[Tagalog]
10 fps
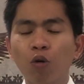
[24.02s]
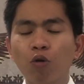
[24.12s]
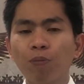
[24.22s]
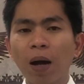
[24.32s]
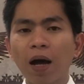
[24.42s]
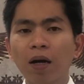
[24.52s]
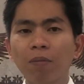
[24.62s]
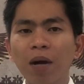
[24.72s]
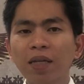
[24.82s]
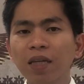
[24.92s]

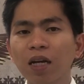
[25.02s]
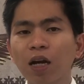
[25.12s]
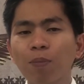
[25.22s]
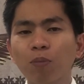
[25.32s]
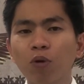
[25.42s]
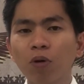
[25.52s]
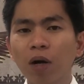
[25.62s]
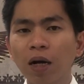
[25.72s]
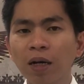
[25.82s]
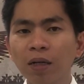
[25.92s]
upang matanggap
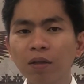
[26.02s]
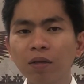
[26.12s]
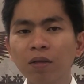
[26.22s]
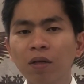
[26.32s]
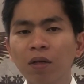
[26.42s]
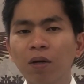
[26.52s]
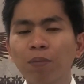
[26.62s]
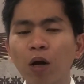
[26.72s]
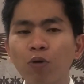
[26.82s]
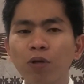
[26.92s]
mo ang
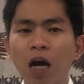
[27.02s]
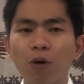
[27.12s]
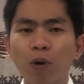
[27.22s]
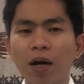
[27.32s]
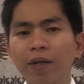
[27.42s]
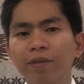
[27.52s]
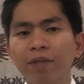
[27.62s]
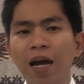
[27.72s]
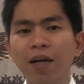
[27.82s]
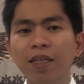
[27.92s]
pangunawa
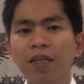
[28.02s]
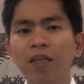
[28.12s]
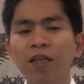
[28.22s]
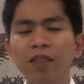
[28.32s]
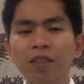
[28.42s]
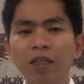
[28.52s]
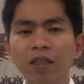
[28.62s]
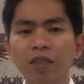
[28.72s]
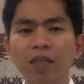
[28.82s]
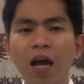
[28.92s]
na
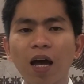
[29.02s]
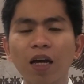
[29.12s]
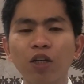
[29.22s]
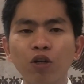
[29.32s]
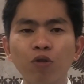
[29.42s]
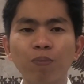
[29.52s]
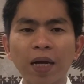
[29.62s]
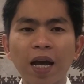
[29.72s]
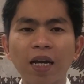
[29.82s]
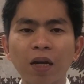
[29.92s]
gigising sa iyong
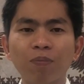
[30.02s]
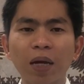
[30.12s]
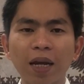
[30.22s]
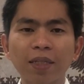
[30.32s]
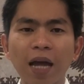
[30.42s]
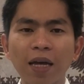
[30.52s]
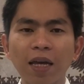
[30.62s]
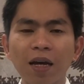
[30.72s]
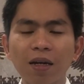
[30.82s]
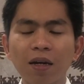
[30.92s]

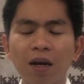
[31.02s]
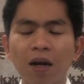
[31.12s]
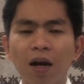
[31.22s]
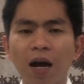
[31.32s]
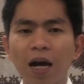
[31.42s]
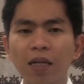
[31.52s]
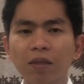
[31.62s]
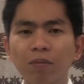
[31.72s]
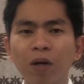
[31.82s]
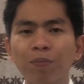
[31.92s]
pananampalataya at
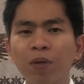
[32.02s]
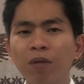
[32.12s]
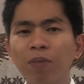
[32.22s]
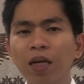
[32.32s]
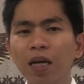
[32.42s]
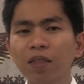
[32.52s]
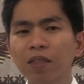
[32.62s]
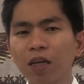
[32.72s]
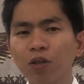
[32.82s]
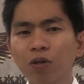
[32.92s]
magbibigay
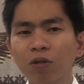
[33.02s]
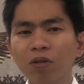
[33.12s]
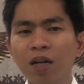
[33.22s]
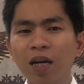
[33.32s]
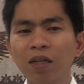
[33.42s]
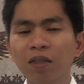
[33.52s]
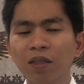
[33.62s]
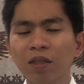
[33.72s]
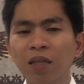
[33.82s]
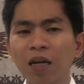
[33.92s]
sa iyo ng
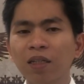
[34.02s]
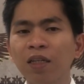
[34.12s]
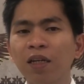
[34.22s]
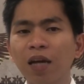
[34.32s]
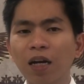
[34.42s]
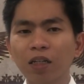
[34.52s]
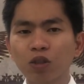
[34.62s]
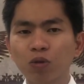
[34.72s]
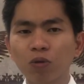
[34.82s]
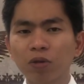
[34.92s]
dakilang
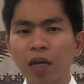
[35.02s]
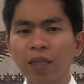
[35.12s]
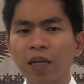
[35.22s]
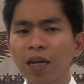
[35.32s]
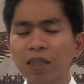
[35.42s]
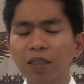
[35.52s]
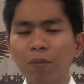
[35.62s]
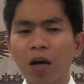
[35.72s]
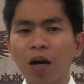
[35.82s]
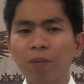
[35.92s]
resulta, hindi lang sa
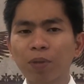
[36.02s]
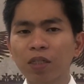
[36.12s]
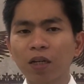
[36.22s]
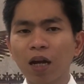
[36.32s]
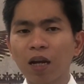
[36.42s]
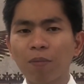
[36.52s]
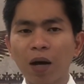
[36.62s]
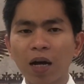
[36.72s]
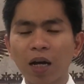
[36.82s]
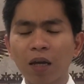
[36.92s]
mga pisikal na
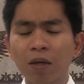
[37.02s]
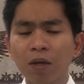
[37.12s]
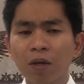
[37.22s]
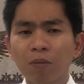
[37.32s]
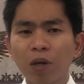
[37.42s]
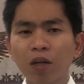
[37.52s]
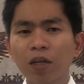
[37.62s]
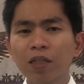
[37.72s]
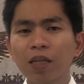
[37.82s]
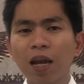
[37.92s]
bagay, pero
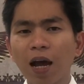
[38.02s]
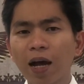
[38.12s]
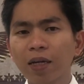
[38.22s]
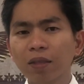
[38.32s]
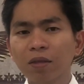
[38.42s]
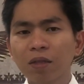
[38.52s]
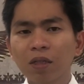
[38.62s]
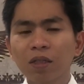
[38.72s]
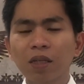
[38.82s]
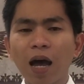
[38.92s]
sa lahat
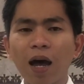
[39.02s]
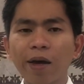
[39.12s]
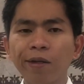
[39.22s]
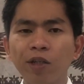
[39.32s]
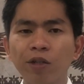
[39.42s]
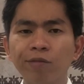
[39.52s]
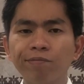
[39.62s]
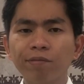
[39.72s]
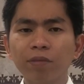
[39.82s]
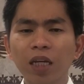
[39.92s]
sa
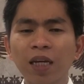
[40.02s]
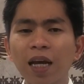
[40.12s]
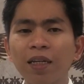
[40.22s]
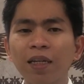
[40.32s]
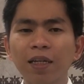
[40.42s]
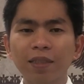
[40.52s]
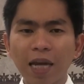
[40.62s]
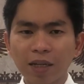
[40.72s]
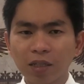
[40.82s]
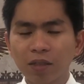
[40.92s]
iyong
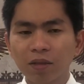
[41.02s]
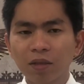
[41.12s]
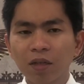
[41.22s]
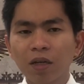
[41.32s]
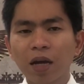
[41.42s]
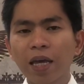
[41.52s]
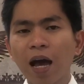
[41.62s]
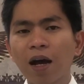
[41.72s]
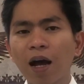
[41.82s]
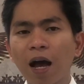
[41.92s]
ikaliligtas.
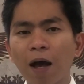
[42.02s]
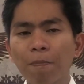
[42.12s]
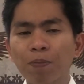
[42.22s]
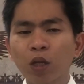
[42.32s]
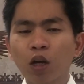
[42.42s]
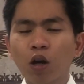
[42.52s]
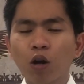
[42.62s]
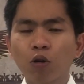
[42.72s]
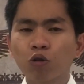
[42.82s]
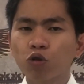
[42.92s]
Kaya nga,
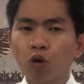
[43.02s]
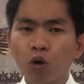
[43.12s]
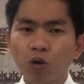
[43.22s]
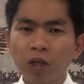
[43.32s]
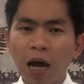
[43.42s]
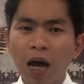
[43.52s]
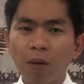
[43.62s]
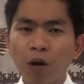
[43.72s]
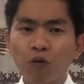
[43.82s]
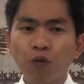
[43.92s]
gusto ko
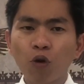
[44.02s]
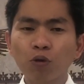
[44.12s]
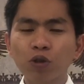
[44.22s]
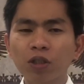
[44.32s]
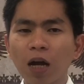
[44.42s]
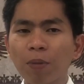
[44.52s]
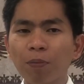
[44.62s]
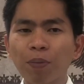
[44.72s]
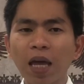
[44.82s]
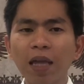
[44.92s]
na mag-focus ka,
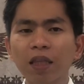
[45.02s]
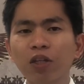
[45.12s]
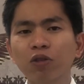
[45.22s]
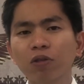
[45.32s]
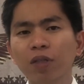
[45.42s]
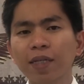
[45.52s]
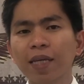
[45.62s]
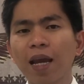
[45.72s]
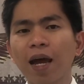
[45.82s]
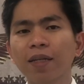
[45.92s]
mag-pay attention ka
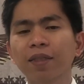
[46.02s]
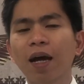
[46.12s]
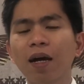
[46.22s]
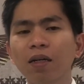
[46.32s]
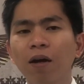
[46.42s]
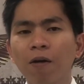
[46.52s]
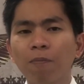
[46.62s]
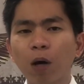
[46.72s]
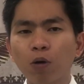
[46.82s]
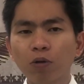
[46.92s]
sa lahat ng
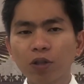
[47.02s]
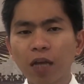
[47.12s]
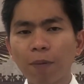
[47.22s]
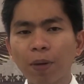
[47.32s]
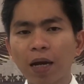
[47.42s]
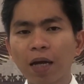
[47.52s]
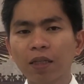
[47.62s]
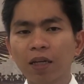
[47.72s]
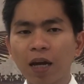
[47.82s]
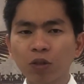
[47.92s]
pag-uusapan
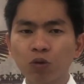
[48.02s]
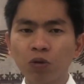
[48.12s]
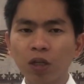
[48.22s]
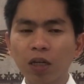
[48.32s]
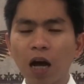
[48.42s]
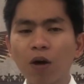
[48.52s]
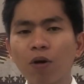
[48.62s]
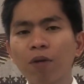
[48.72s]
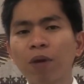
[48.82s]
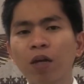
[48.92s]
natin. At kung
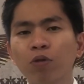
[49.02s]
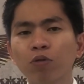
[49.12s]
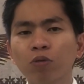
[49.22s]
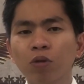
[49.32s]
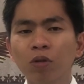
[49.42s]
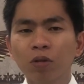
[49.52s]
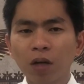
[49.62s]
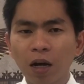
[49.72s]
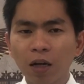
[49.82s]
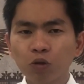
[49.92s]
ikaw ay merong
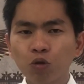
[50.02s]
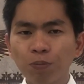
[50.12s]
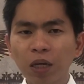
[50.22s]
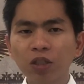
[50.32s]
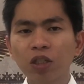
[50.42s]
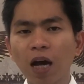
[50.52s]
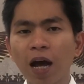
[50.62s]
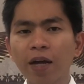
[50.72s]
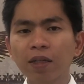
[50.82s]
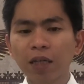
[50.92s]
uh, tubig
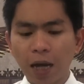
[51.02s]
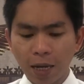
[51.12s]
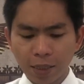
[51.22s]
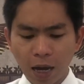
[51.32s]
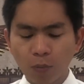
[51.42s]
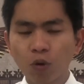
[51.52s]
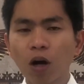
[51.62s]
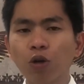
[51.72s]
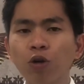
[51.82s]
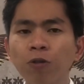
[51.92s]
dyan, ihanda mo
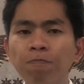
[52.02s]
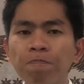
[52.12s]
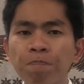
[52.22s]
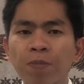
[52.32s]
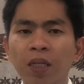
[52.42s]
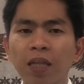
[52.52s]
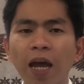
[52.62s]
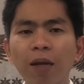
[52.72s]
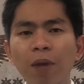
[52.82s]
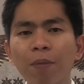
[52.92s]
ngayon
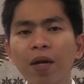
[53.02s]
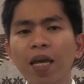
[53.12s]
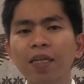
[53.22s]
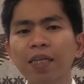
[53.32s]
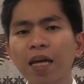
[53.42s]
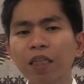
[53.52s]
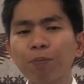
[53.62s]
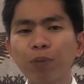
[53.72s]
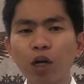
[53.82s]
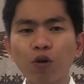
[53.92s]
dahil mamaya sa
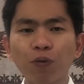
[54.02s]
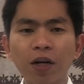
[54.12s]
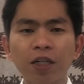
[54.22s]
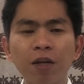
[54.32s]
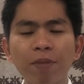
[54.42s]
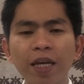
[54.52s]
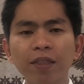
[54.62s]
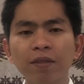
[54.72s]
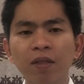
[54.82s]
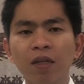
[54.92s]
ating prayer of agreement
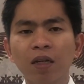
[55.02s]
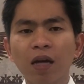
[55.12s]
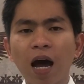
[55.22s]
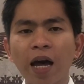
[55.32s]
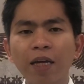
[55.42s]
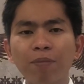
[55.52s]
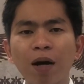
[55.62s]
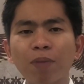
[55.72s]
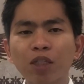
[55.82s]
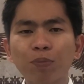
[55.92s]
ay
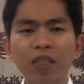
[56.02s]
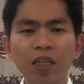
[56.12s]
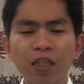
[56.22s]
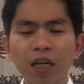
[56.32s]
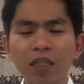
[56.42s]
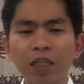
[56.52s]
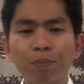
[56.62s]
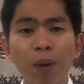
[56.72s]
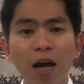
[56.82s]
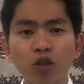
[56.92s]
babasbasan niya ni
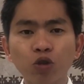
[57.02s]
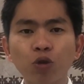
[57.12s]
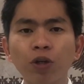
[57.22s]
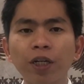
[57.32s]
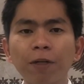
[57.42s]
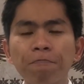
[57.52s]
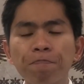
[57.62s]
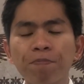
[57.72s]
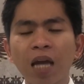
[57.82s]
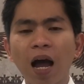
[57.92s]
pastor
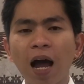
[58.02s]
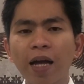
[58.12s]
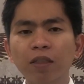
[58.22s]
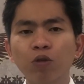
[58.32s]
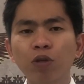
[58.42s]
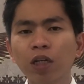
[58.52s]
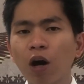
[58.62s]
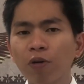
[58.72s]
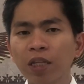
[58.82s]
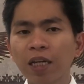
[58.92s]
at kung
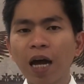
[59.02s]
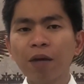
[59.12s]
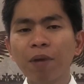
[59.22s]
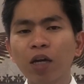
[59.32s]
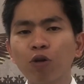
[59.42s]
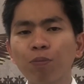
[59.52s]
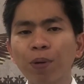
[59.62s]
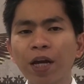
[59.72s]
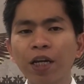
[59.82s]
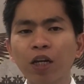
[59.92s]
ikaw din ay merong
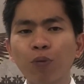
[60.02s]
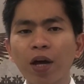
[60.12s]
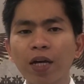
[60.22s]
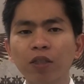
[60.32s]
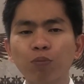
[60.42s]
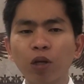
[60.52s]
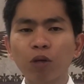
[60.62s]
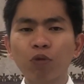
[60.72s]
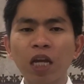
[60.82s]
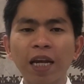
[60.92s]
prayer request, pwede
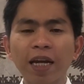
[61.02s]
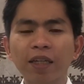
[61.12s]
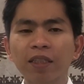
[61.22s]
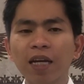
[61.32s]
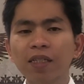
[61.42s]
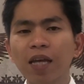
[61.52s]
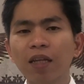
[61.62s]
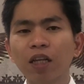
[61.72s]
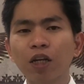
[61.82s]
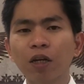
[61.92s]
mong ilagay dyan
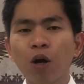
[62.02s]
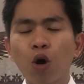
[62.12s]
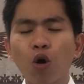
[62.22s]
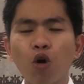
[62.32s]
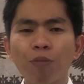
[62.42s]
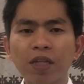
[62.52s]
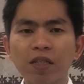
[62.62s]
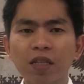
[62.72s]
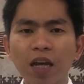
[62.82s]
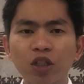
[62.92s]
sa ating comment
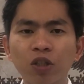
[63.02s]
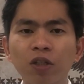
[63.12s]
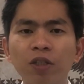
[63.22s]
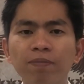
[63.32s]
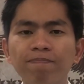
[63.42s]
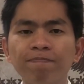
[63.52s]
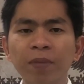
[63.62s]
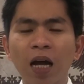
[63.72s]
section